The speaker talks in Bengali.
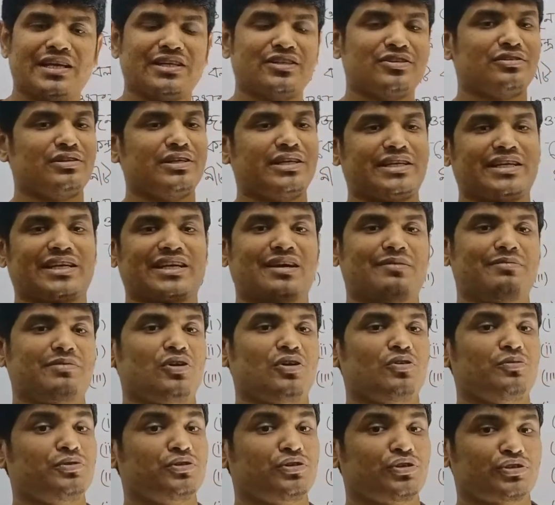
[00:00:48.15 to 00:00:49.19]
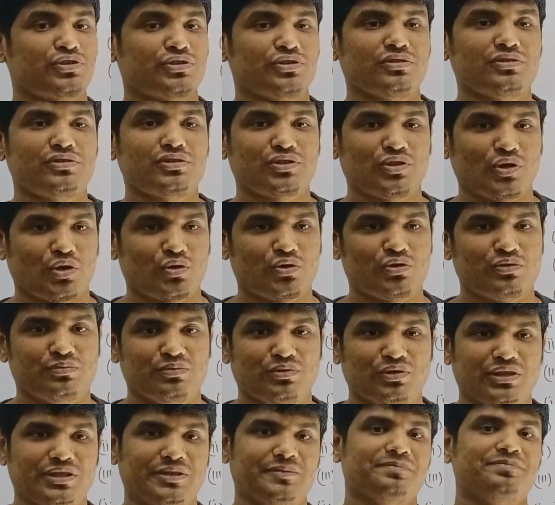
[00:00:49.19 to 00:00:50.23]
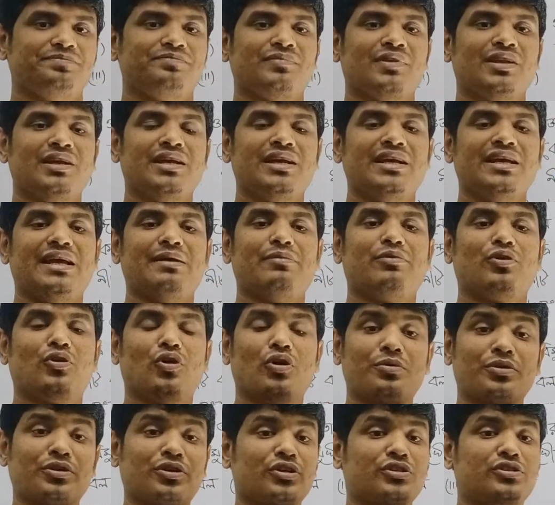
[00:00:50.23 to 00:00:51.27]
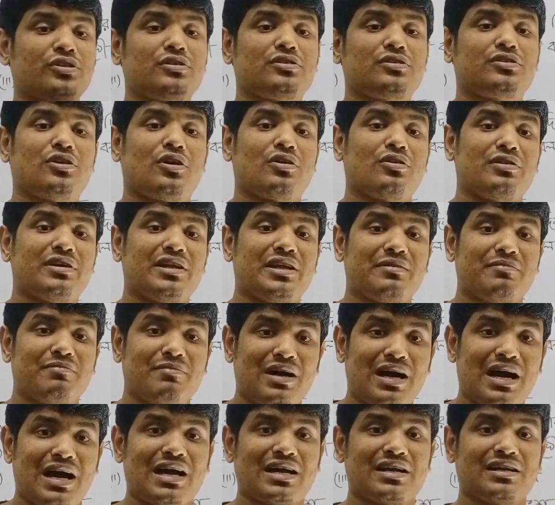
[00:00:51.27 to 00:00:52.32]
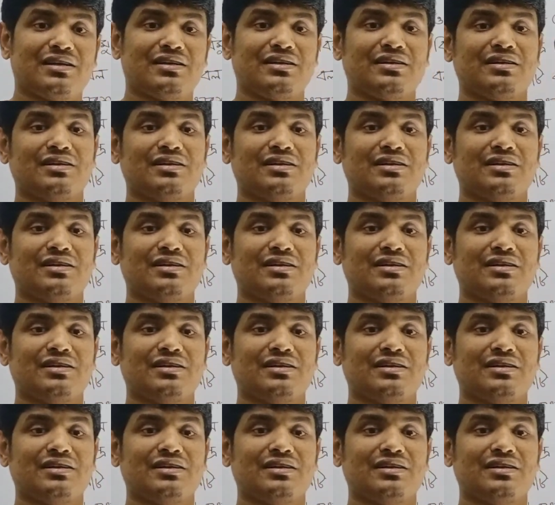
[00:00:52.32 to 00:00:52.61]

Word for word: এই জন্য এটাকে আমরা অভিকর্ষ স্তরণ বলি এবং অভিকর্ষ স্তরণের মান